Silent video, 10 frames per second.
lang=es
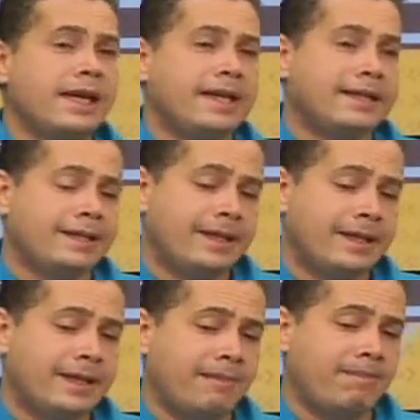
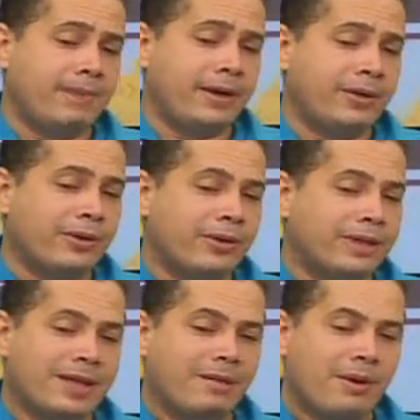este, pero
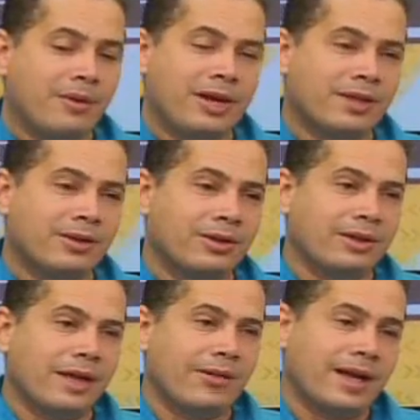estimamos que eso
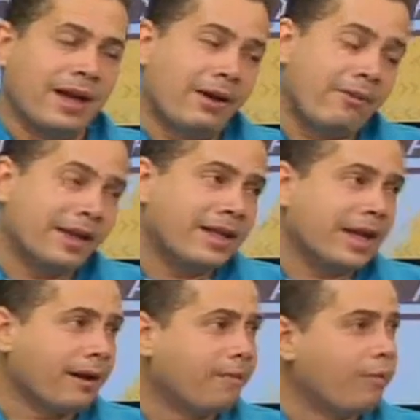deberá
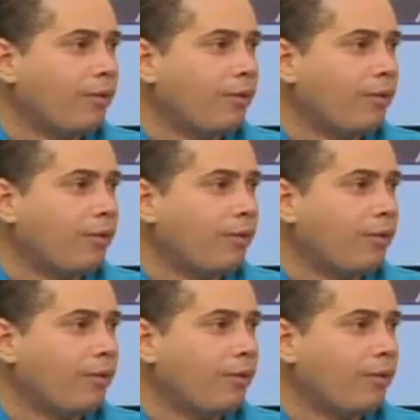aumentar